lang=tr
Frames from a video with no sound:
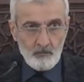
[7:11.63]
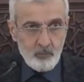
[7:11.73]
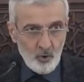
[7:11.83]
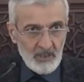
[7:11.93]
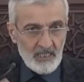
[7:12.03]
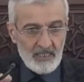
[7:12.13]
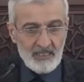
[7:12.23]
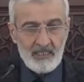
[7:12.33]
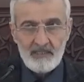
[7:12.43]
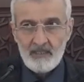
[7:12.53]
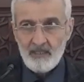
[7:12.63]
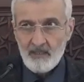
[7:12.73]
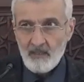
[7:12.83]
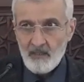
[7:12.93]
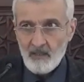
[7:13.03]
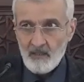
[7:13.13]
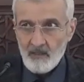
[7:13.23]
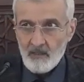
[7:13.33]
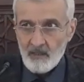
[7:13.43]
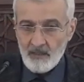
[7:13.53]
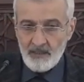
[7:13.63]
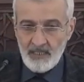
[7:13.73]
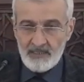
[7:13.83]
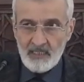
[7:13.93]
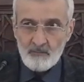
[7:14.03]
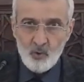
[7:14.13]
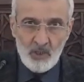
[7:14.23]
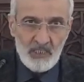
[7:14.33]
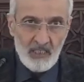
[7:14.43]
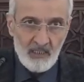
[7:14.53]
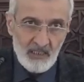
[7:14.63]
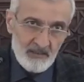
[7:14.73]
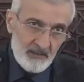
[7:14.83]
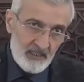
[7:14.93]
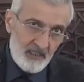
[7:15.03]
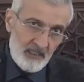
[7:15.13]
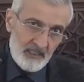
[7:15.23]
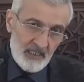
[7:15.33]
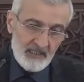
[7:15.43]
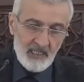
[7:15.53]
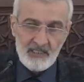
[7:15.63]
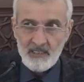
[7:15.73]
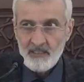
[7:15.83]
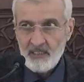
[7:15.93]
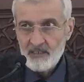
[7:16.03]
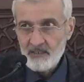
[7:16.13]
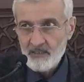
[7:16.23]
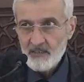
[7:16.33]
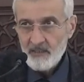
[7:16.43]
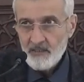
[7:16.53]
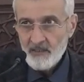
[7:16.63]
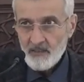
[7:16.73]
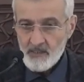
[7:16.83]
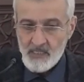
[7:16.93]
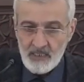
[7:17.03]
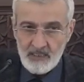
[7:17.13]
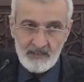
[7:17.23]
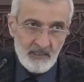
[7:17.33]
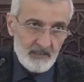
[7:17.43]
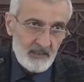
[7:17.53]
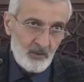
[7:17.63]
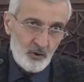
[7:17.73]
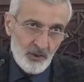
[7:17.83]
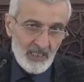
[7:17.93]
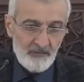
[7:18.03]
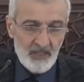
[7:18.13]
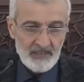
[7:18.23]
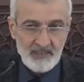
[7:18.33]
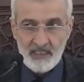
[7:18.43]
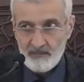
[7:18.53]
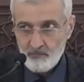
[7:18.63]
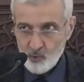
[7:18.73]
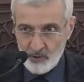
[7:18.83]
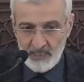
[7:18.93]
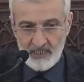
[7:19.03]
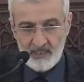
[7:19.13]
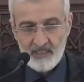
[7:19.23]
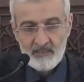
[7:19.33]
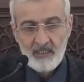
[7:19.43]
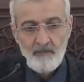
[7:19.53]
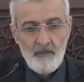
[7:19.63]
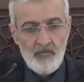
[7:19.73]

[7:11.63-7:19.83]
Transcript: Buradan hareketle neden burada kadınların ayrı, erkeklerin ayrı zikredildiğini şöyle ifade edeyim buradan hareketle.